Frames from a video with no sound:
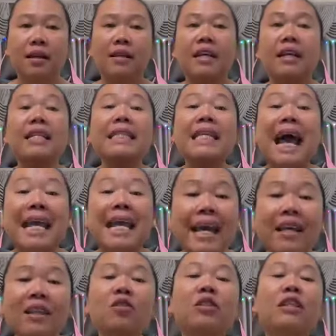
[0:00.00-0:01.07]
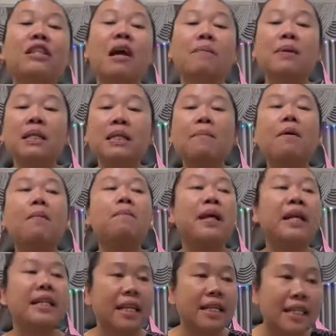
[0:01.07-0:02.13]
Jadi saya itu tidak bisa
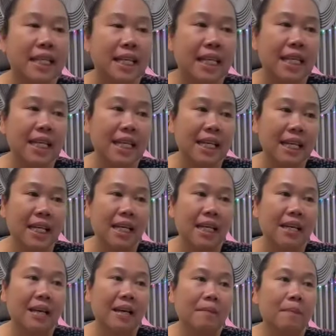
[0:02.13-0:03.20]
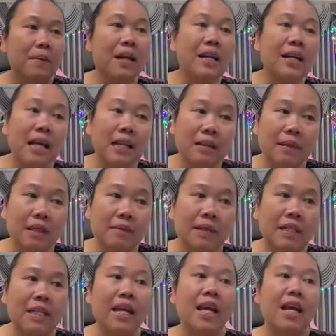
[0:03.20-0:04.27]
memprediksi. Benar nggak
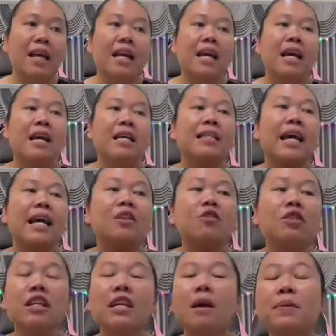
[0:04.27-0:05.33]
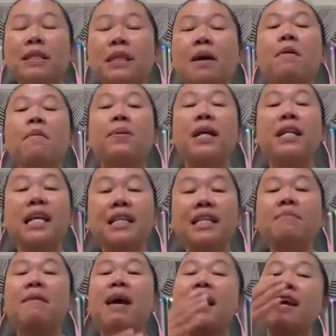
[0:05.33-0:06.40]
teman-teman? Jadi saya itu tidak bisa
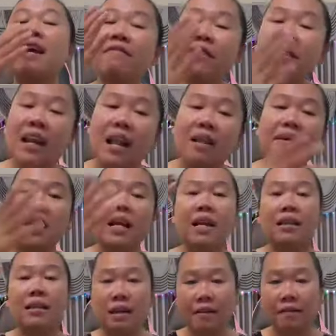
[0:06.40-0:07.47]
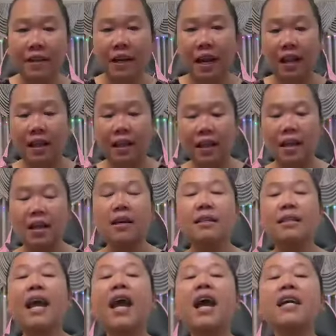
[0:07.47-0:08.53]
memprediksi mana yang viral, mana yang tidak viral.
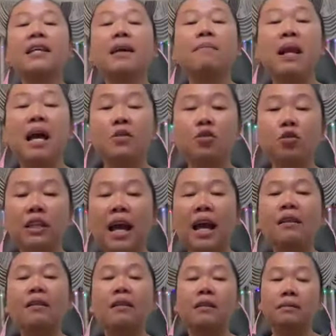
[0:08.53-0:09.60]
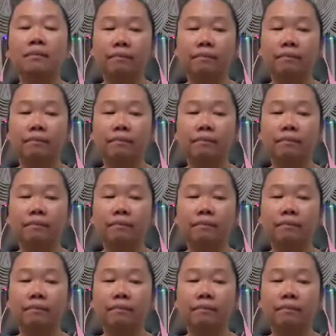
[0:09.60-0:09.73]
Saya hanya melanjutkan